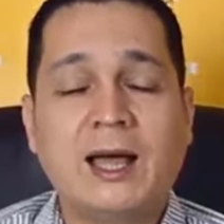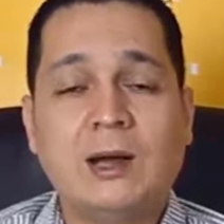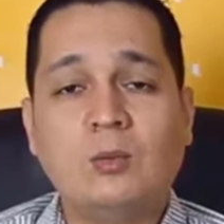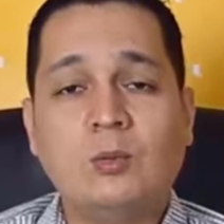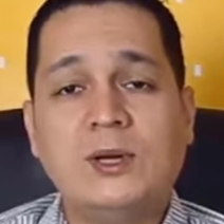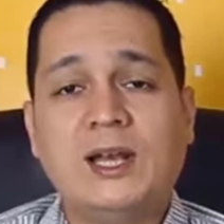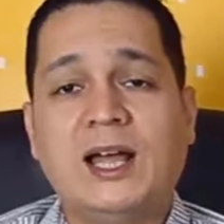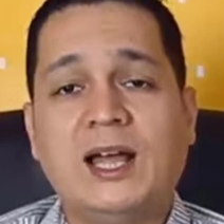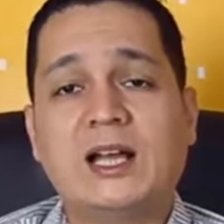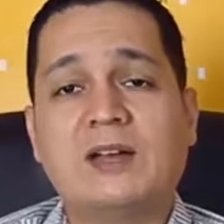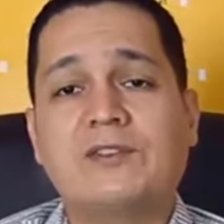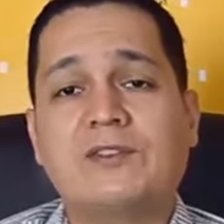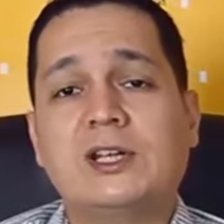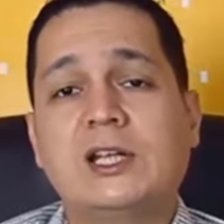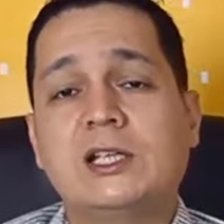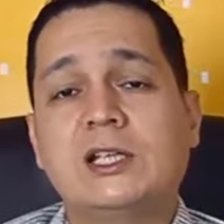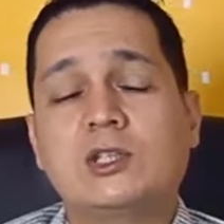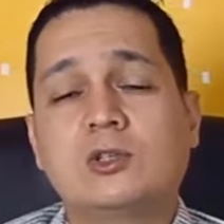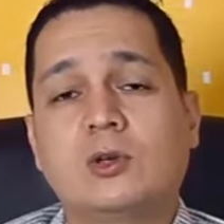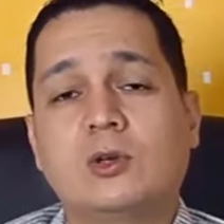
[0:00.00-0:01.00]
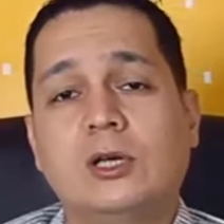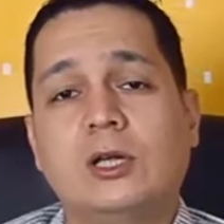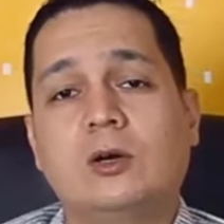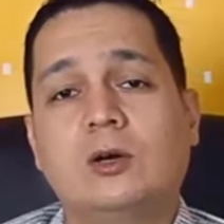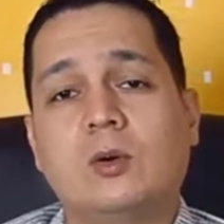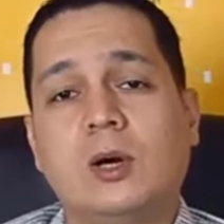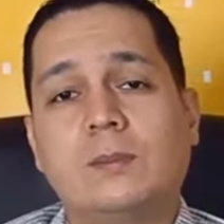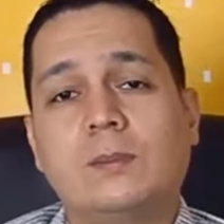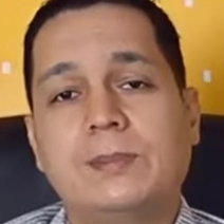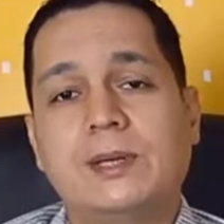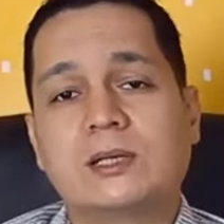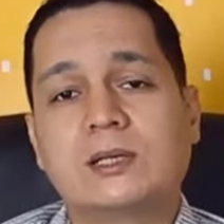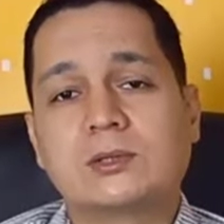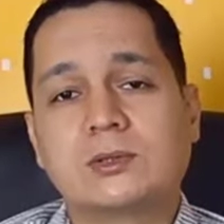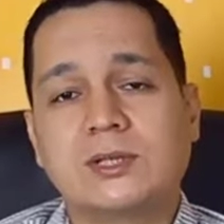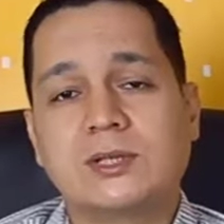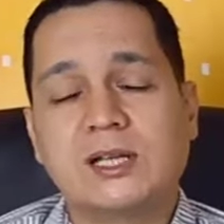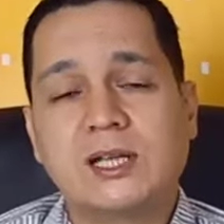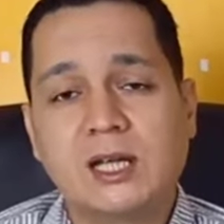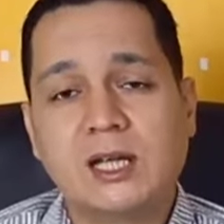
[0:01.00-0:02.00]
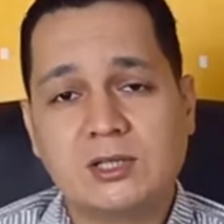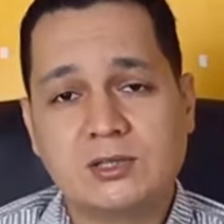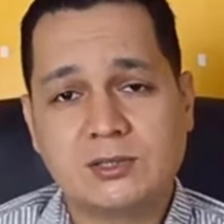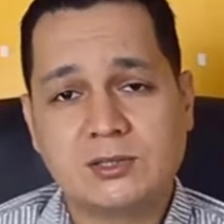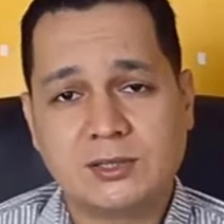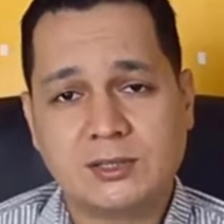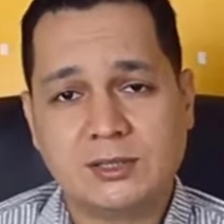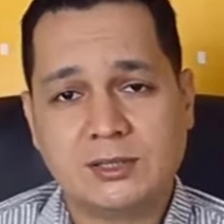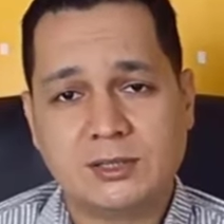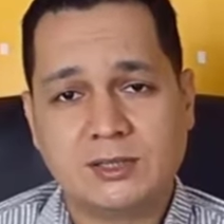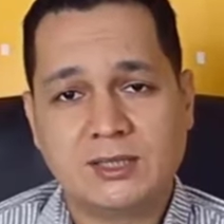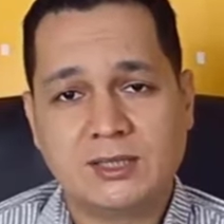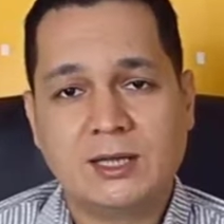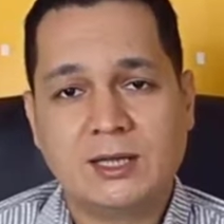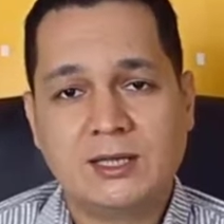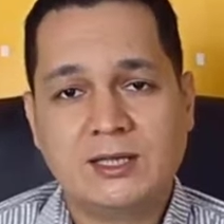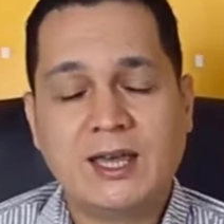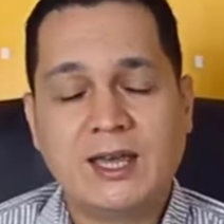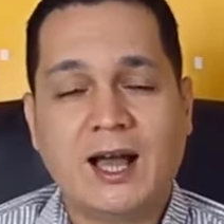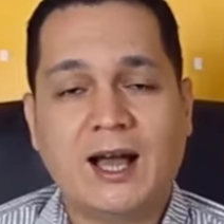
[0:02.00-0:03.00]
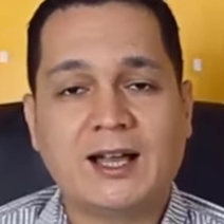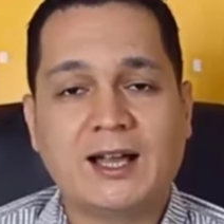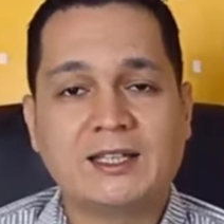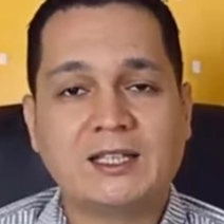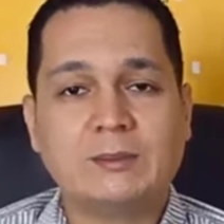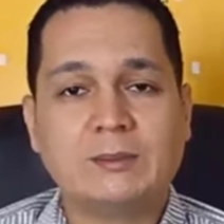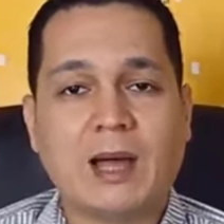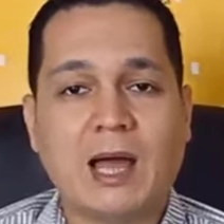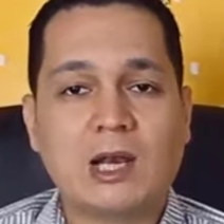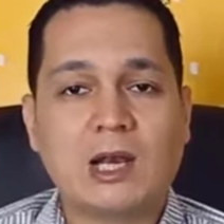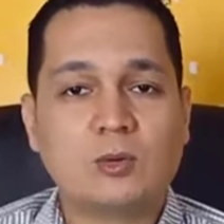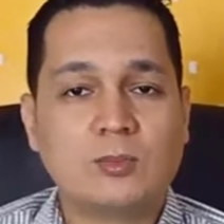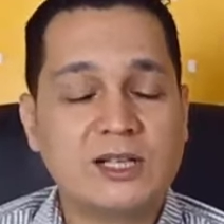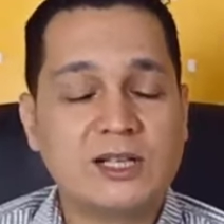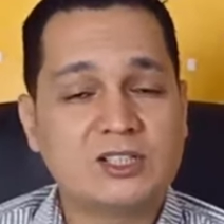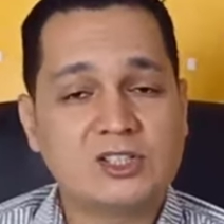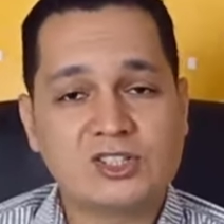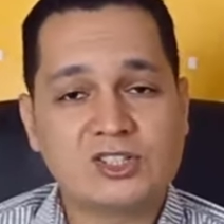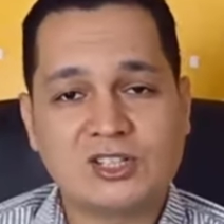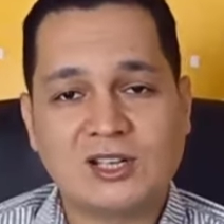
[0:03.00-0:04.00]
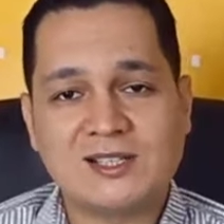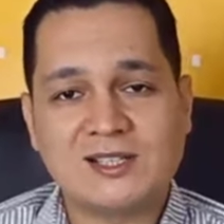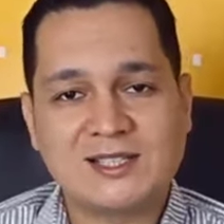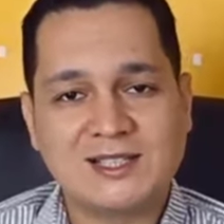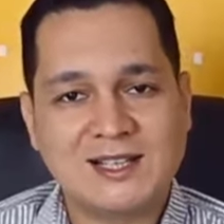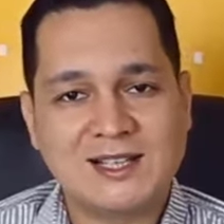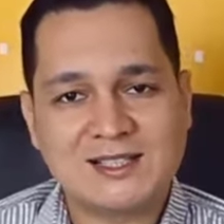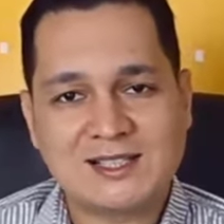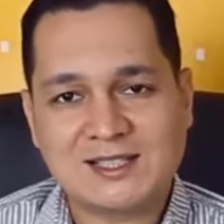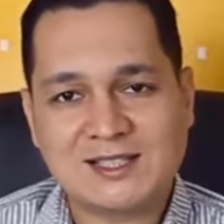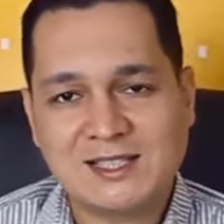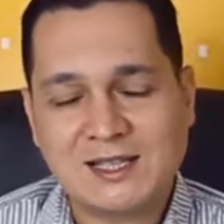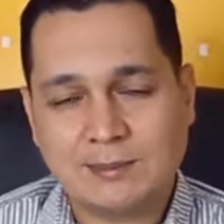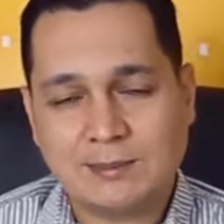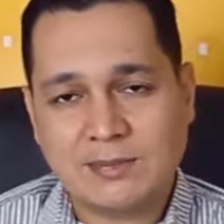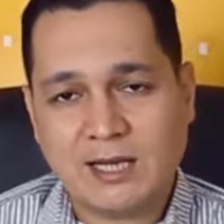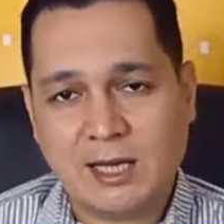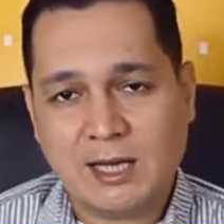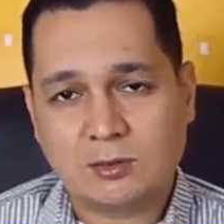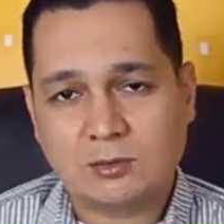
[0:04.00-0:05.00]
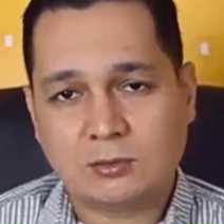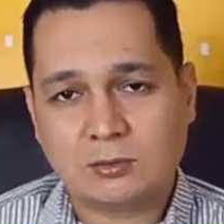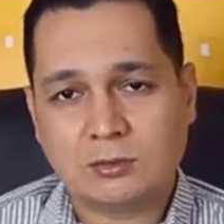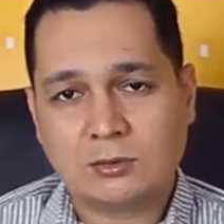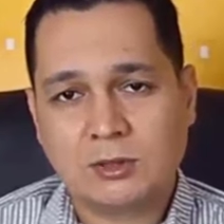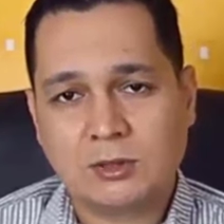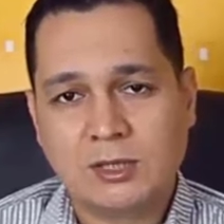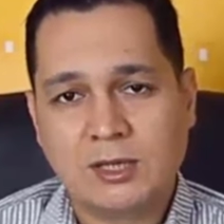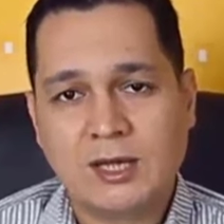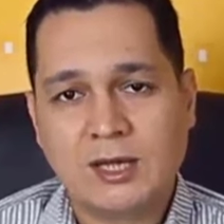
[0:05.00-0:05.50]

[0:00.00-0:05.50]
اول حاجه في الهيستوري هو البيرسونال هيستوري يعني معلومات الشخص الاساسيه بتاعته